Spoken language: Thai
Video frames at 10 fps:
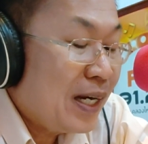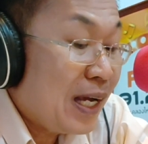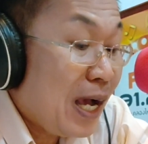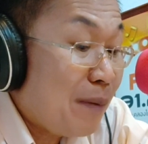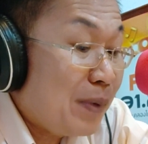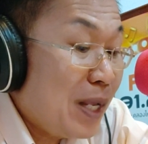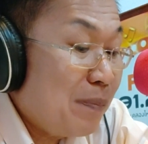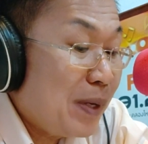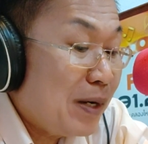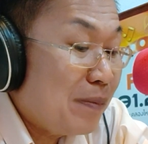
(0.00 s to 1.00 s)
นะครับวันนี้
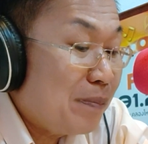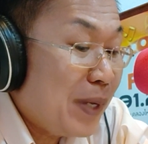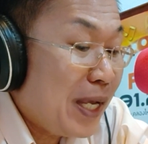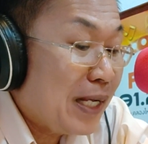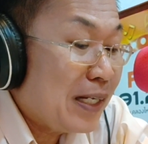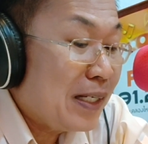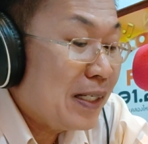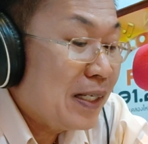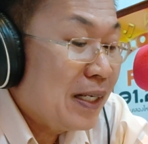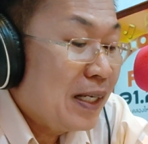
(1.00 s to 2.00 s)
เป็นเพลง
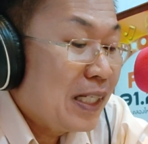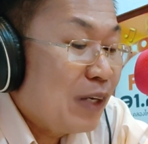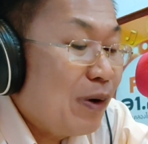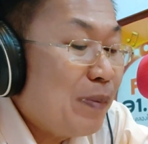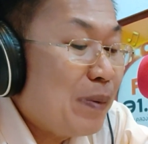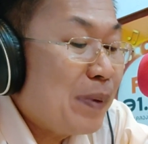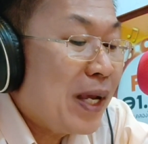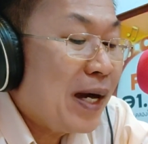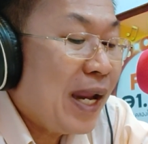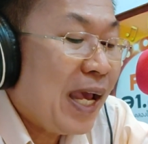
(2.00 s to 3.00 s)
หรือว่าเป็นเพลง
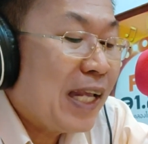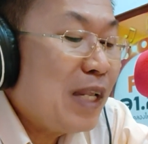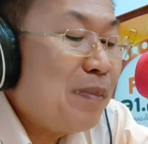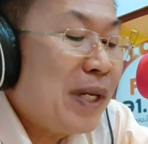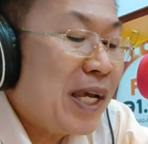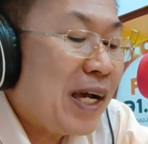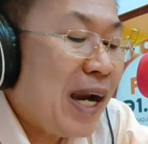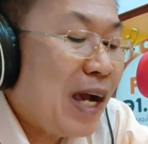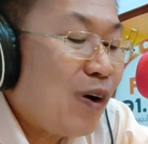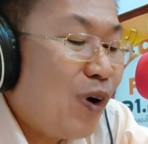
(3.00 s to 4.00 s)
แหล่ที่เป็นเอก
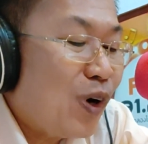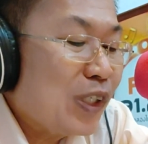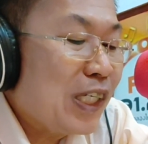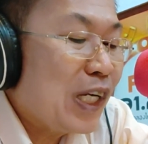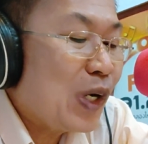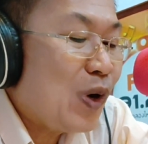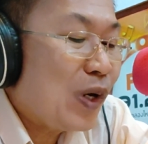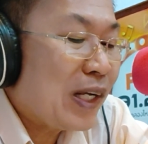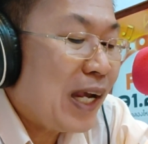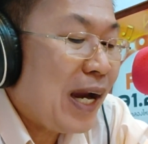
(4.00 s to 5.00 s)
ลักษณ์ของชินกร
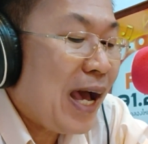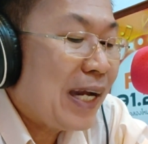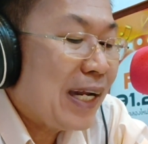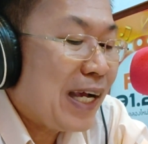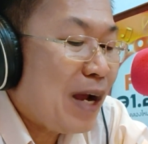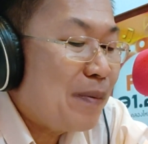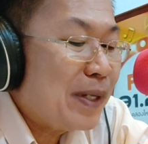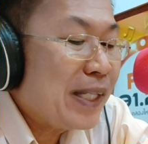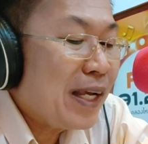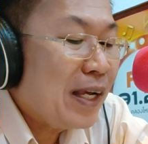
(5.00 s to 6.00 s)
ไกรลาดนะครับแล้
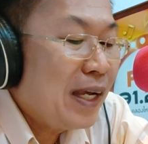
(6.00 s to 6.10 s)
วแต่